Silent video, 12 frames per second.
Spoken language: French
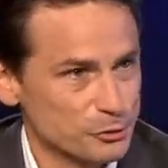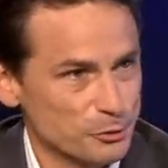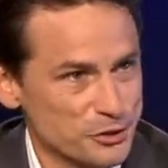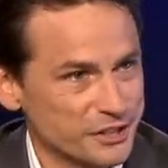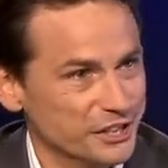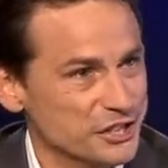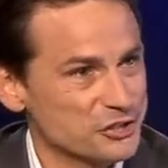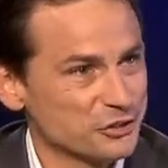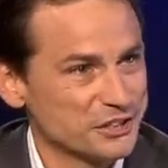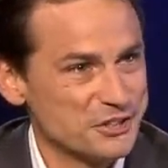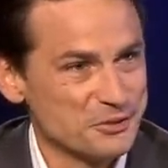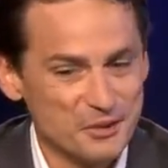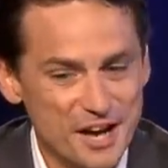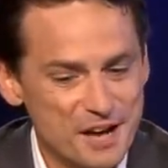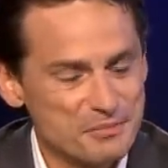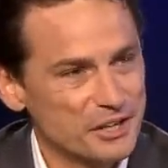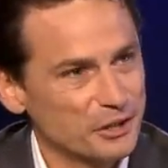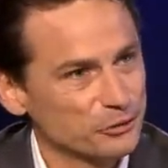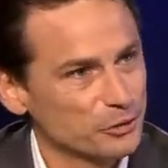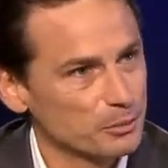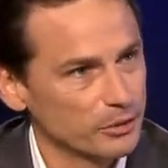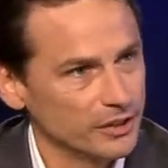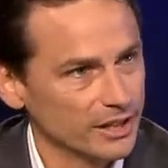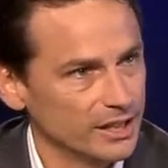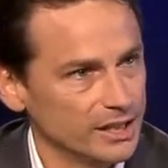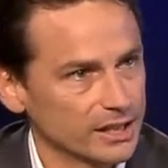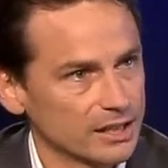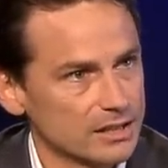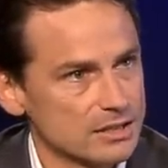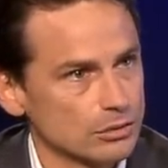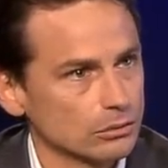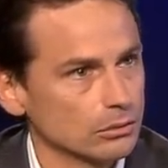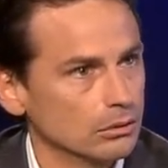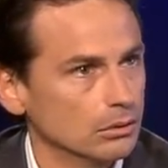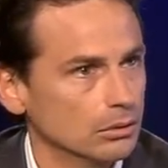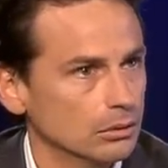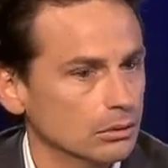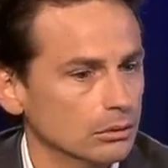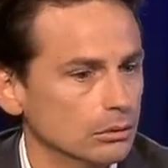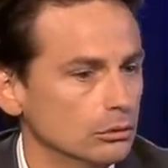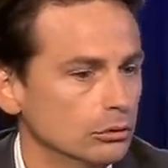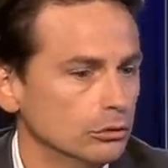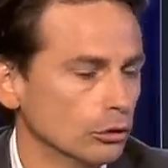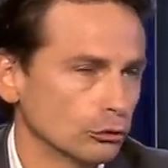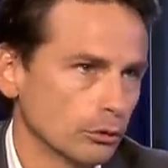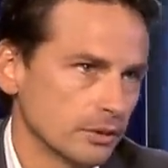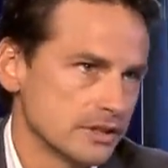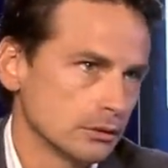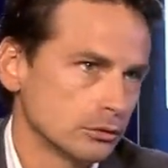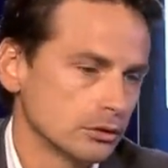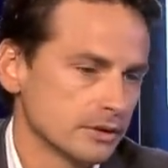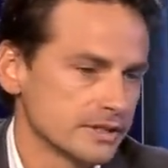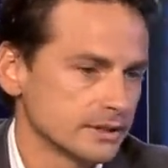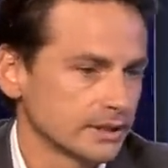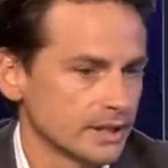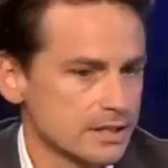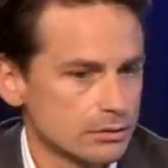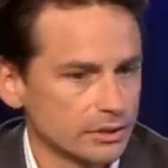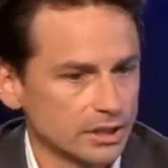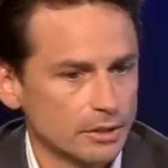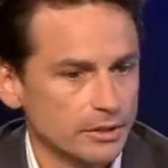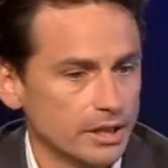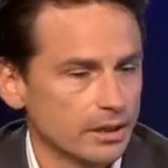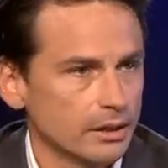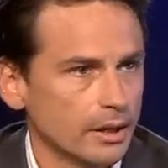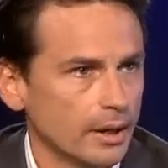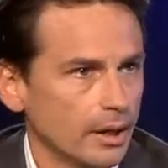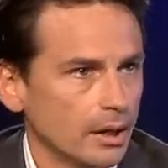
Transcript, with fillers: Je pense qu'il y a des gens qui sont aptes à l'entrepreneuriat l'entrepreneuriat et la création euh, d'entreprise, en l'occurrence la création d'un cabinet,